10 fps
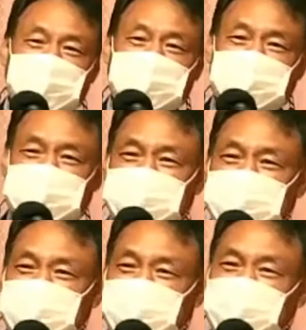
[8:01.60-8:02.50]

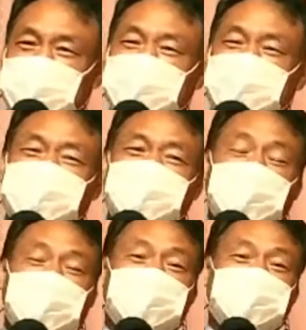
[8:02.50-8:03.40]
이제는요
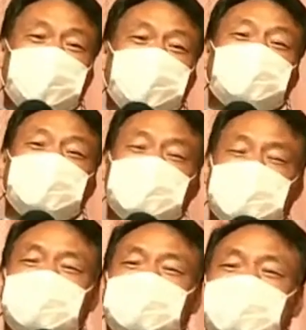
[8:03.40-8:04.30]
그놈을
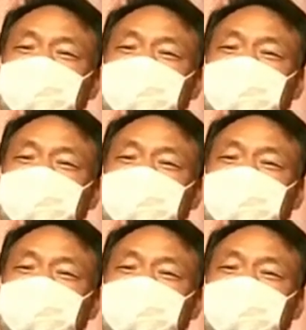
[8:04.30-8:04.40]
자기들이 사,